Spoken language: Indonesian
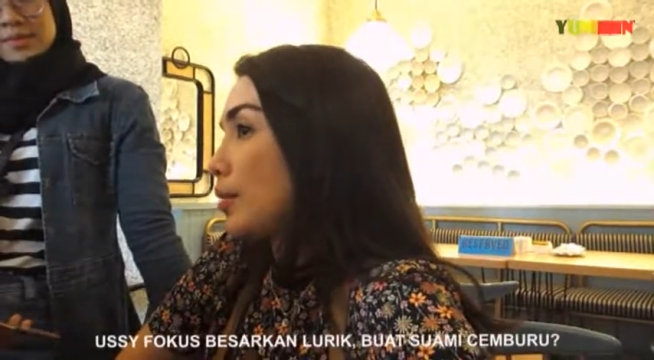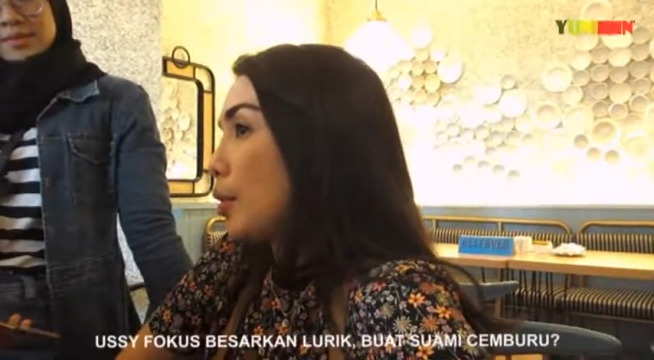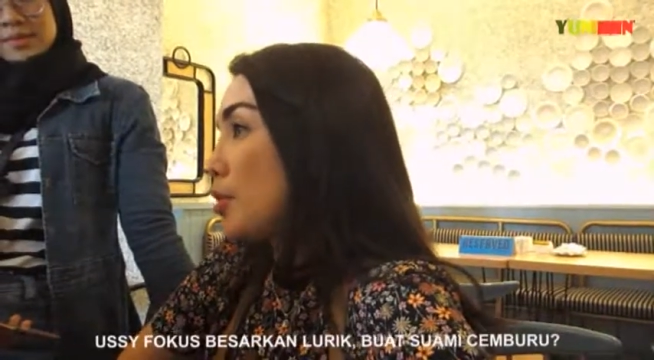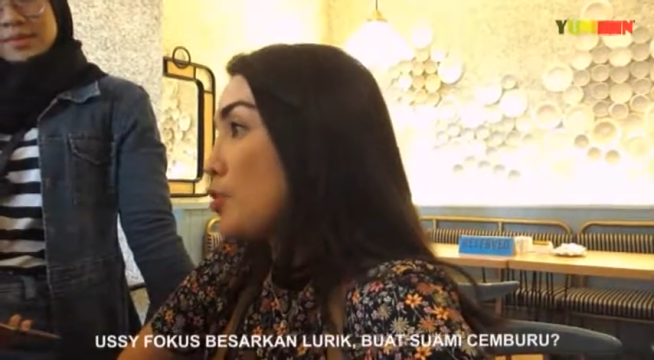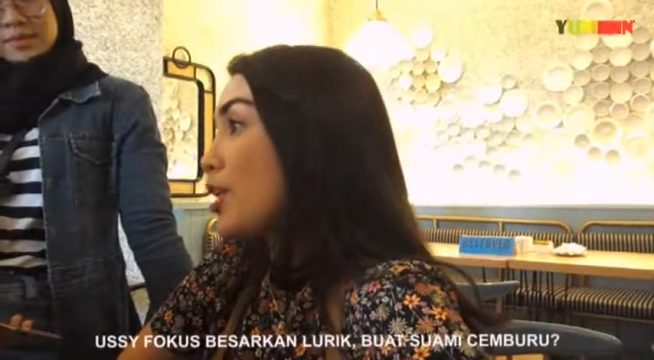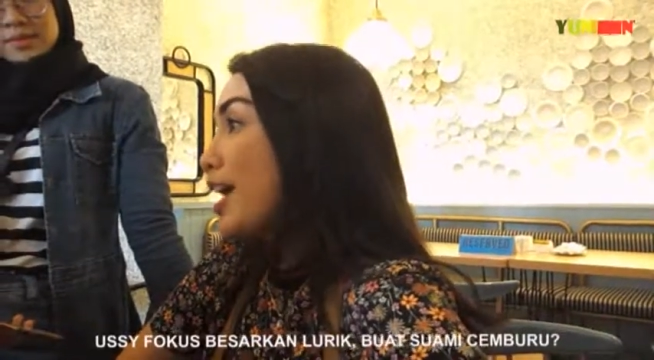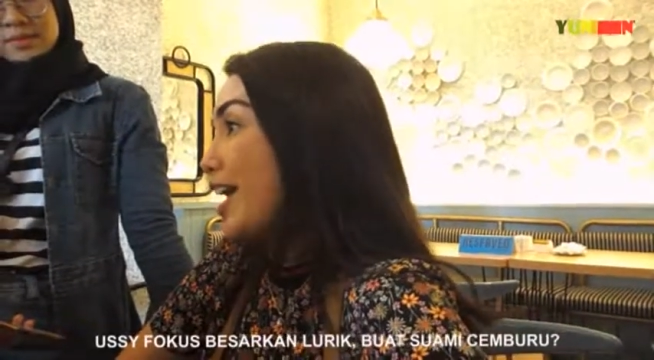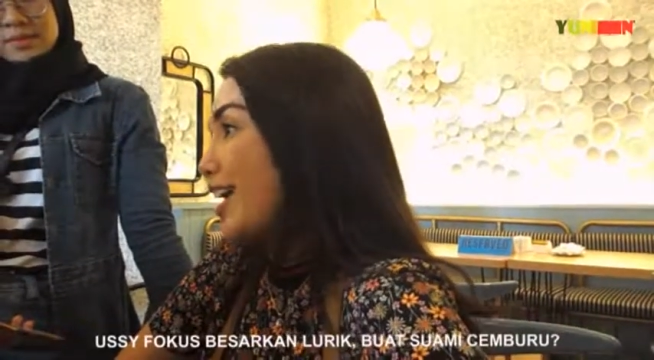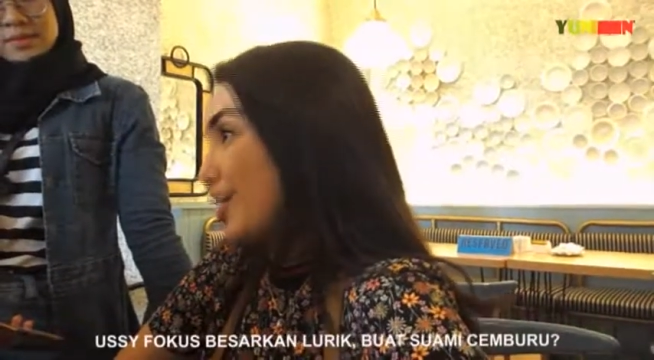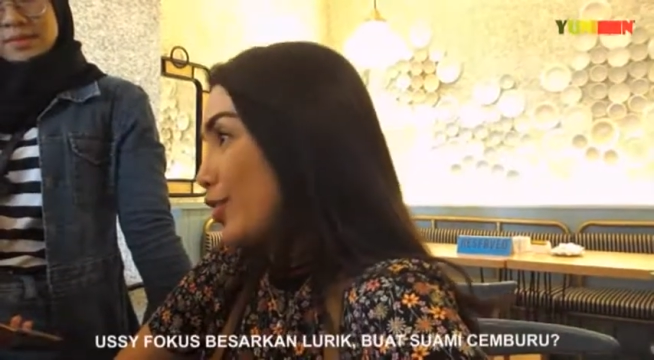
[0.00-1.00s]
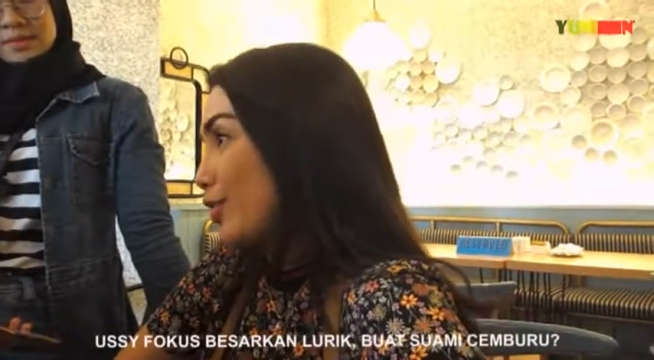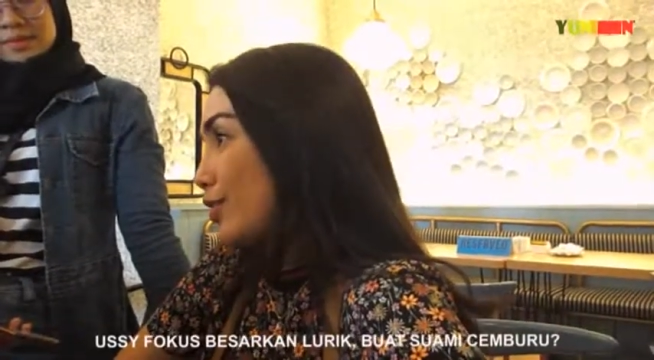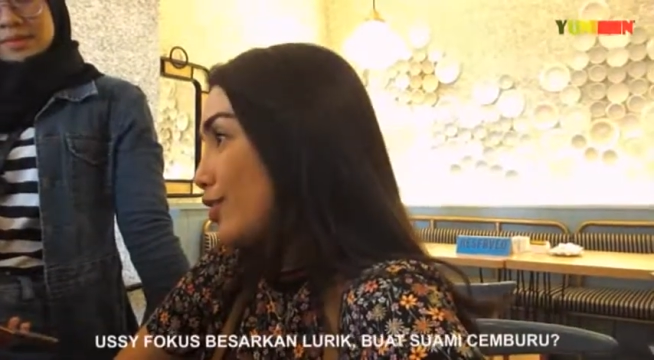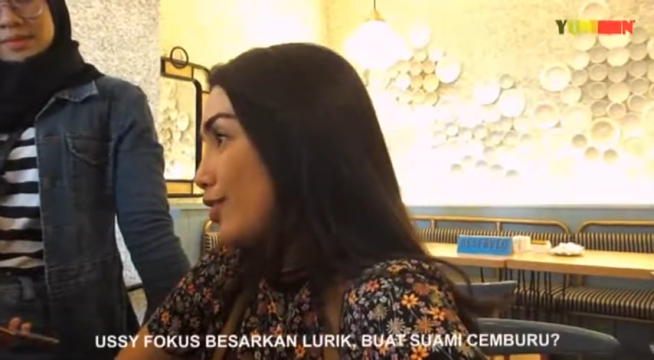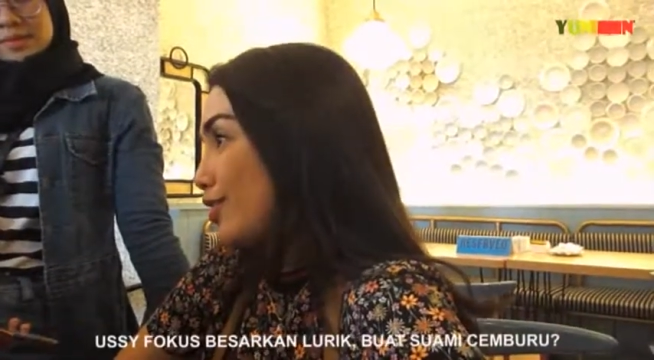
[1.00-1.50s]
bangun pulang ya gitu
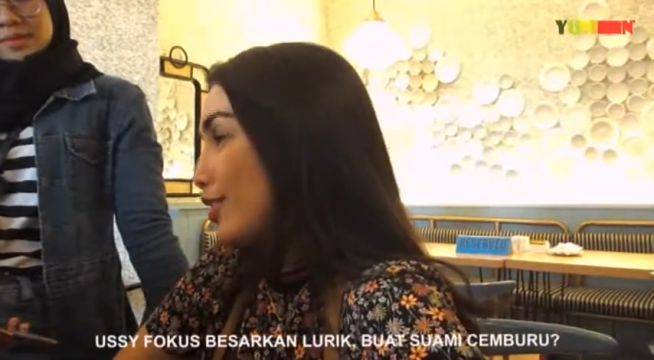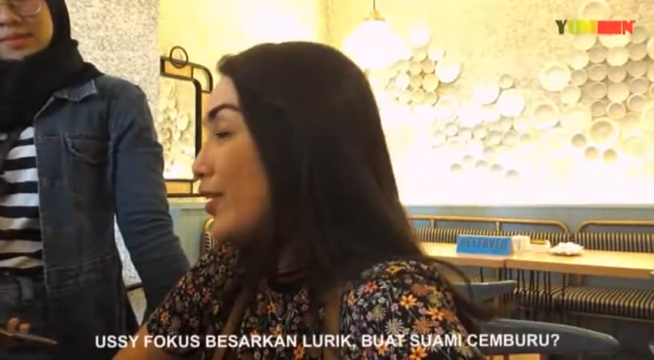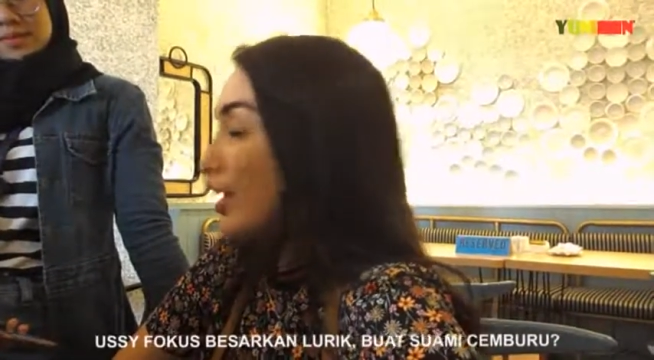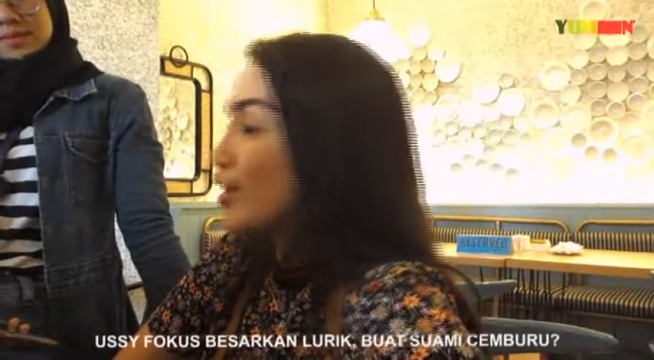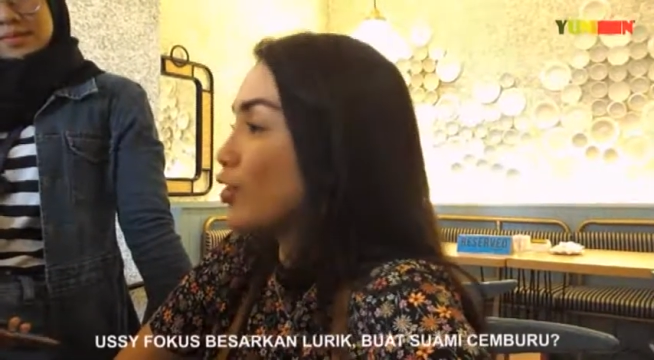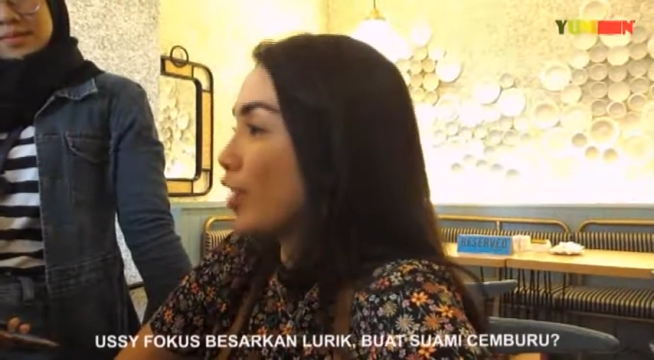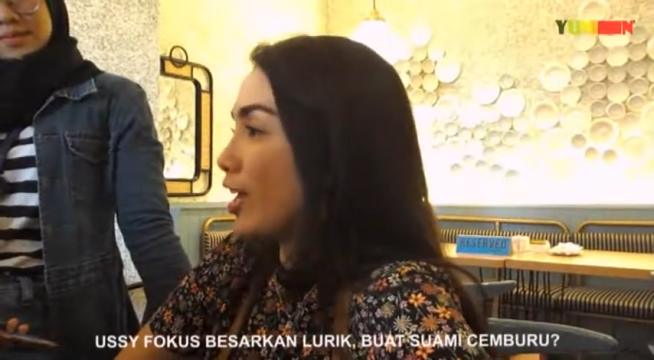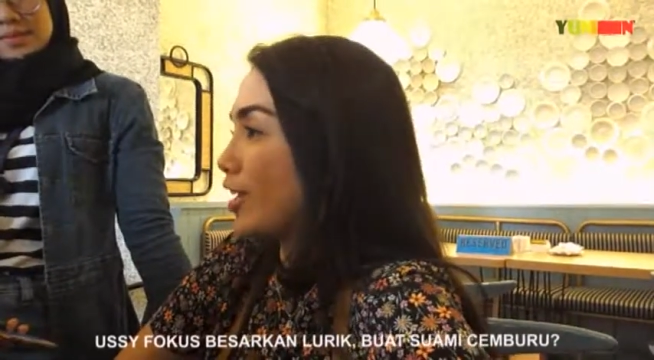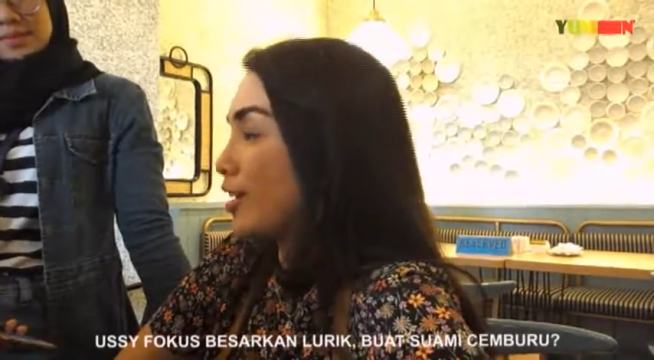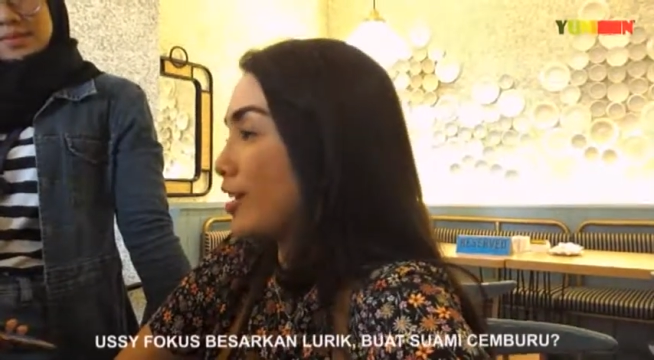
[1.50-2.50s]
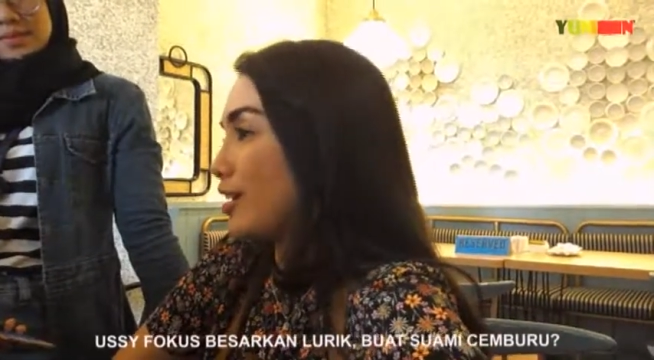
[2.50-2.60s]
Karena mereka tidur lagi